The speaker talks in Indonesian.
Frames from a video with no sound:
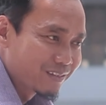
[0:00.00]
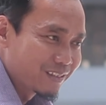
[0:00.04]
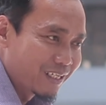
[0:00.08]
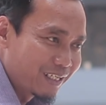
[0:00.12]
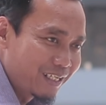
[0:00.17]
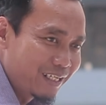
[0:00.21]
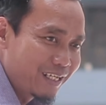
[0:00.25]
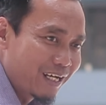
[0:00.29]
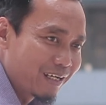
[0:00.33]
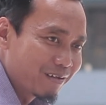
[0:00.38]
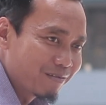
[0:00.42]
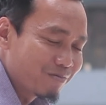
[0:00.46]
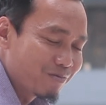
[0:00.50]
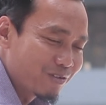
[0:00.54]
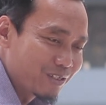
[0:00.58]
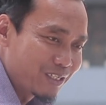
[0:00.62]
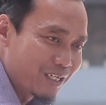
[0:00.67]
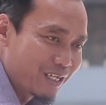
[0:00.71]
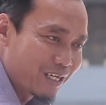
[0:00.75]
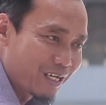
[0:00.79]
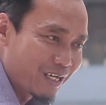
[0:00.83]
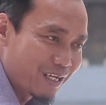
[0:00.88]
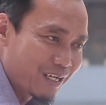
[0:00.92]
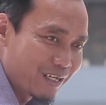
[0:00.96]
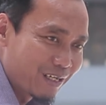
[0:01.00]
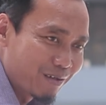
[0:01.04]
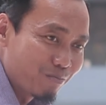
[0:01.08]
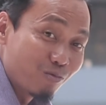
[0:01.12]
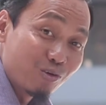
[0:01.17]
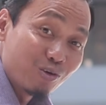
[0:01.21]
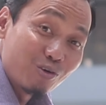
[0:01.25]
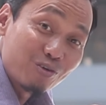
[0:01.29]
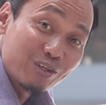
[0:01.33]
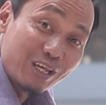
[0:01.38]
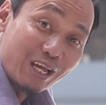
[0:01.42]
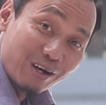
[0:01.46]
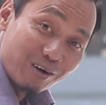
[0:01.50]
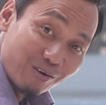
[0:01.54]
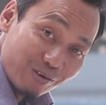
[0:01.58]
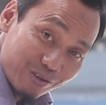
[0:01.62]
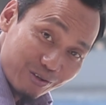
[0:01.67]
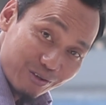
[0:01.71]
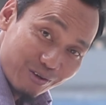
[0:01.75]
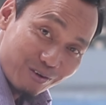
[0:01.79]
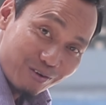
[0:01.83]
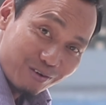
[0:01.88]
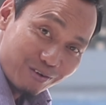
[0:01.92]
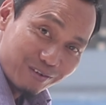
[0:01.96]
Jadi yang punya burung yang
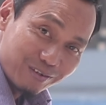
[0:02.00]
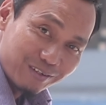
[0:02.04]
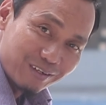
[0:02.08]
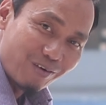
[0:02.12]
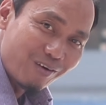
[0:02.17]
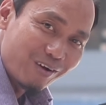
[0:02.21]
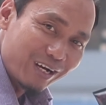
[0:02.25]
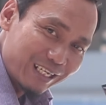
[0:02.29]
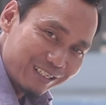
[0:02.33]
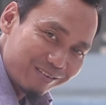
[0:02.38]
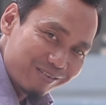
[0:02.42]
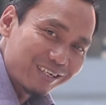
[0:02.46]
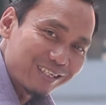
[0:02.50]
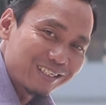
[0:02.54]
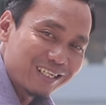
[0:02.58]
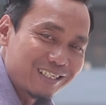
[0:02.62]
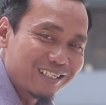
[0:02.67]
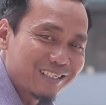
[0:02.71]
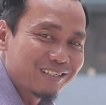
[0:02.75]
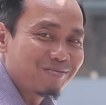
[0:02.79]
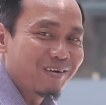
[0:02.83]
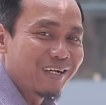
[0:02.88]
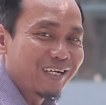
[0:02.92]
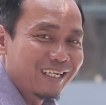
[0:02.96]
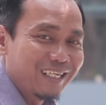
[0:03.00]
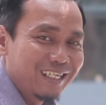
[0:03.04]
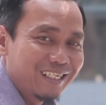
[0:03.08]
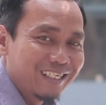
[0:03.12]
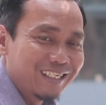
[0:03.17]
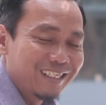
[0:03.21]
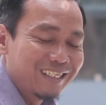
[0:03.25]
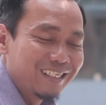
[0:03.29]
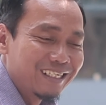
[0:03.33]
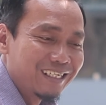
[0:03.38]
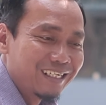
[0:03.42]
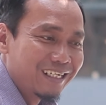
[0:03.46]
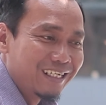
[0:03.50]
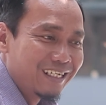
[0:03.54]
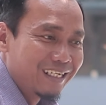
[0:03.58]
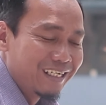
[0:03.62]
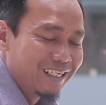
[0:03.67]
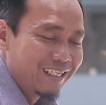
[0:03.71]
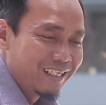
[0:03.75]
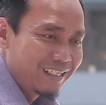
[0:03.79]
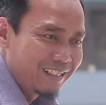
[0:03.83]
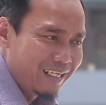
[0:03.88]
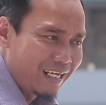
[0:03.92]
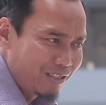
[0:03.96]
loyo, oles-oles aja pakai.
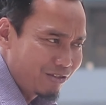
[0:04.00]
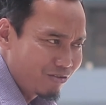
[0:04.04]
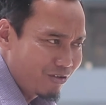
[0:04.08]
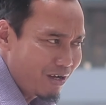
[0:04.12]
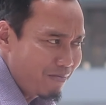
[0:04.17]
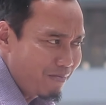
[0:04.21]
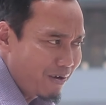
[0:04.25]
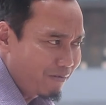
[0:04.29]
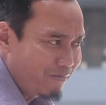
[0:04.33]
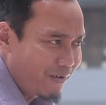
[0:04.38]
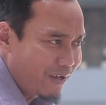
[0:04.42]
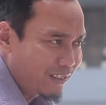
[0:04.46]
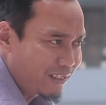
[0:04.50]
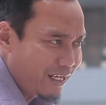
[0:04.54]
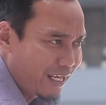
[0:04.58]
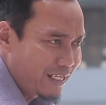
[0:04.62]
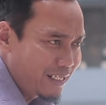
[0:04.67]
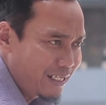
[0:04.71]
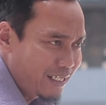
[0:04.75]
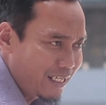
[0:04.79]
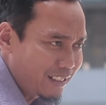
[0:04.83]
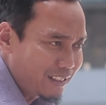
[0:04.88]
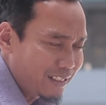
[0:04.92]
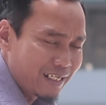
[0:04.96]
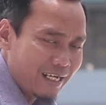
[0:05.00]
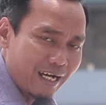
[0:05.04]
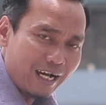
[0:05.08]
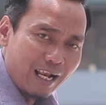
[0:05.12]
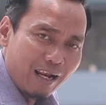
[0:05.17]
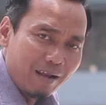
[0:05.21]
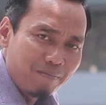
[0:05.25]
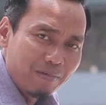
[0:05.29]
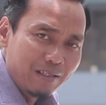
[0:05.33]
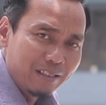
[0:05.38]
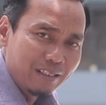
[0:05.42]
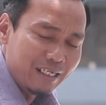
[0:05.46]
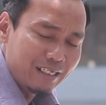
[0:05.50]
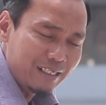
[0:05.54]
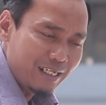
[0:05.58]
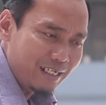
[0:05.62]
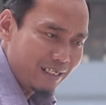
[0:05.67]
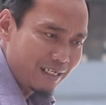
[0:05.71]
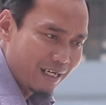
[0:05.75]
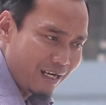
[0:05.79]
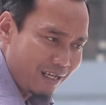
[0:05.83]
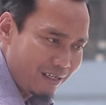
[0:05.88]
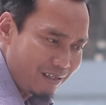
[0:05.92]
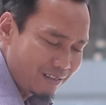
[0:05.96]
Dan juga manfaat lainnya yang tidak kalah pentingnya
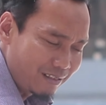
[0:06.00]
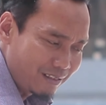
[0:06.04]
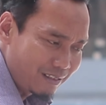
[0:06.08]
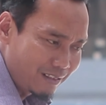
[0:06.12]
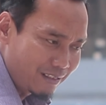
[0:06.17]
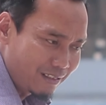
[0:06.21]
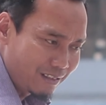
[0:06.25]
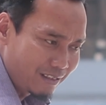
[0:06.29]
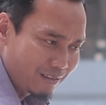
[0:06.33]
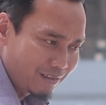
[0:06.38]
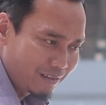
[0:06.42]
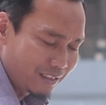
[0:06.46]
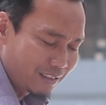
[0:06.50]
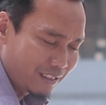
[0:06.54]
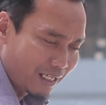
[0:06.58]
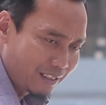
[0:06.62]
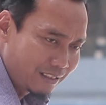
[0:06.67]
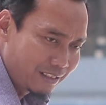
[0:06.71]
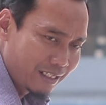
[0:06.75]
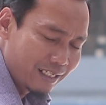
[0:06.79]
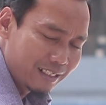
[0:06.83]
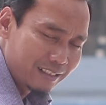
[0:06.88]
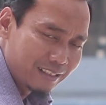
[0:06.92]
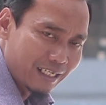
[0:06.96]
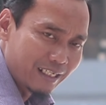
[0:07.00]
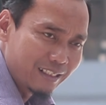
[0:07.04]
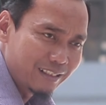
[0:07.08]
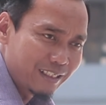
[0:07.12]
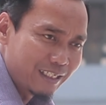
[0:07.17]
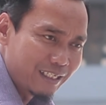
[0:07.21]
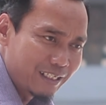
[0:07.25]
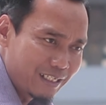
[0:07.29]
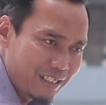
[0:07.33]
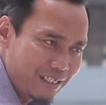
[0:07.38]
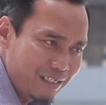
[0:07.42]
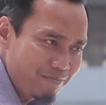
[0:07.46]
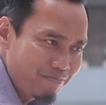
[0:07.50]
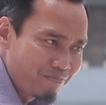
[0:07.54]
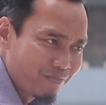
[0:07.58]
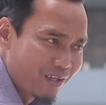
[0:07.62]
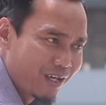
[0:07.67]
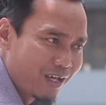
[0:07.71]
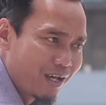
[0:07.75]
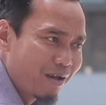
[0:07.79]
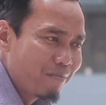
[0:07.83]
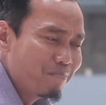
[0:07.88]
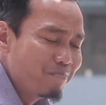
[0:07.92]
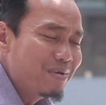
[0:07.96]
adalah e, titan jelly sensi ini
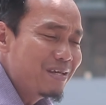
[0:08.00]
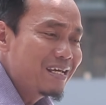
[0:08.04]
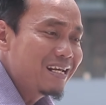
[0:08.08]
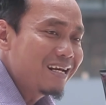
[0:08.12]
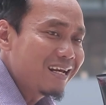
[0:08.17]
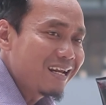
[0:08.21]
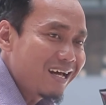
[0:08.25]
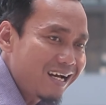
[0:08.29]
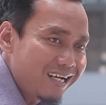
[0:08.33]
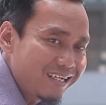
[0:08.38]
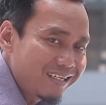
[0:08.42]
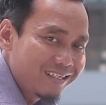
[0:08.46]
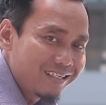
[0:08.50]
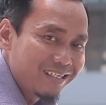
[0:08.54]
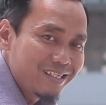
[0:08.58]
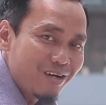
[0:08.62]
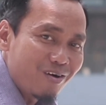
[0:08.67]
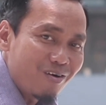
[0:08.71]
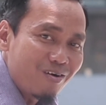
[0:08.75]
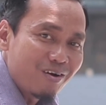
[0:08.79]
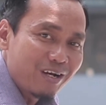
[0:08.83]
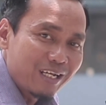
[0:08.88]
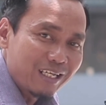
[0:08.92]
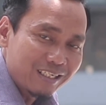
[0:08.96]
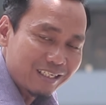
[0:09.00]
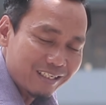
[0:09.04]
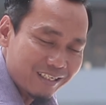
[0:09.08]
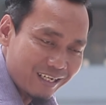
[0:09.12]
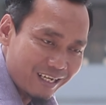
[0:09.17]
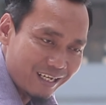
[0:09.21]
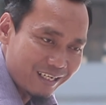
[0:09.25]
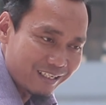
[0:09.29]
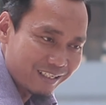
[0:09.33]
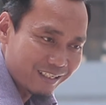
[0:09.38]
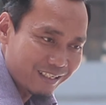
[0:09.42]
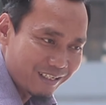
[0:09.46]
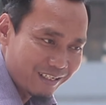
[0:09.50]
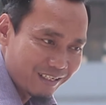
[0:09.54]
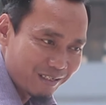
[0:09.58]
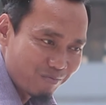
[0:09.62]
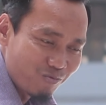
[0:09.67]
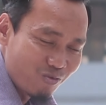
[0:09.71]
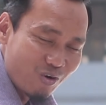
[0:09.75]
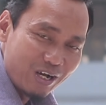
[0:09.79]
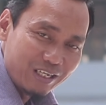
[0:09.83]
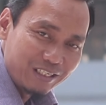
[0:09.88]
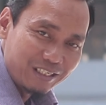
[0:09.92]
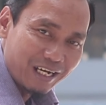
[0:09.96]
bila dioleskan ke
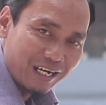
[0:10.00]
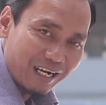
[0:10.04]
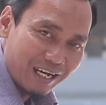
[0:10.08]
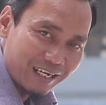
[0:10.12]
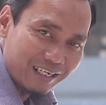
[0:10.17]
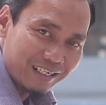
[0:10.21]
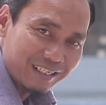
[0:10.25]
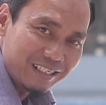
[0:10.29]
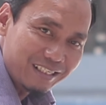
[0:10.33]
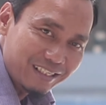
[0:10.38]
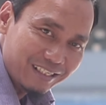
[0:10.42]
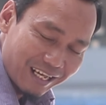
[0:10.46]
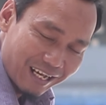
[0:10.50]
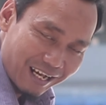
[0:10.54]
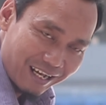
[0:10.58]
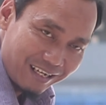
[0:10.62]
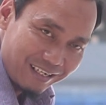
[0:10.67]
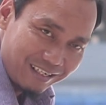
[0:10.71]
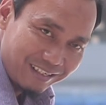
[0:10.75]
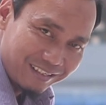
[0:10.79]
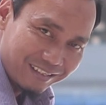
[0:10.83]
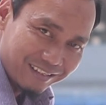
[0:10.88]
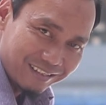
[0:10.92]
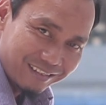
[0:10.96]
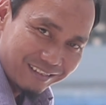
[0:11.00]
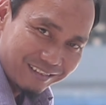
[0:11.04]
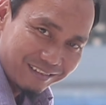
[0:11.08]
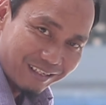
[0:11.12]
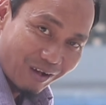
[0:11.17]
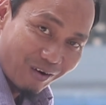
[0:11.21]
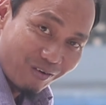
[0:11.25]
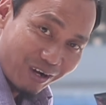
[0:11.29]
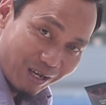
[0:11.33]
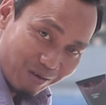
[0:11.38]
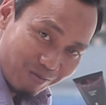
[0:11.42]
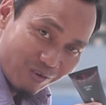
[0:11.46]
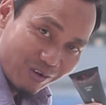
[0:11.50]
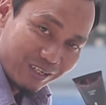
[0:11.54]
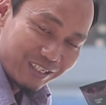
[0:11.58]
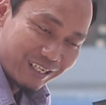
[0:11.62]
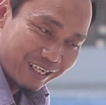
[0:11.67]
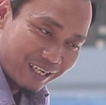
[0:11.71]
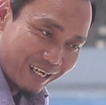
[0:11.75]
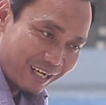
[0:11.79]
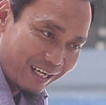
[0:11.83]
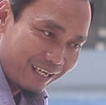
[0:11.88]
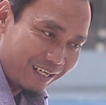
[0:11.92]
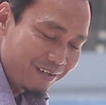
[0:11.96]
buah jakar kita, tahu kan buah
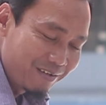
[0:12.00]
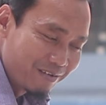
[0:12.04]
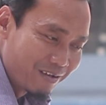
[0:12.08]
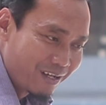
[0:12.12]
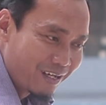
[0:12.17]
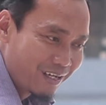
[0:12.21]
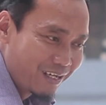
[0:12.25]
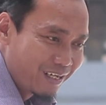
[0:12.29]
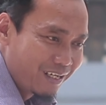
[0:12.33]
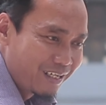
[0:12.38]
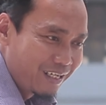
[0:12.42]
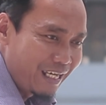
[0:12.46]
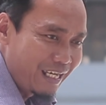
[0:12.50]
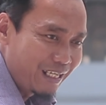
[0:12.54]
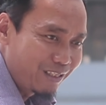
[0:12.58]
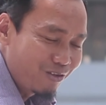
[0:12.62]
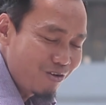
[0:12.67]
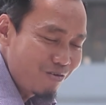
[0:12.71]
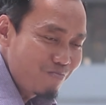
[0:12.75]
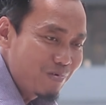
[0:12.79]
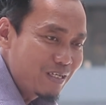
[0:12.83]
jakar, itu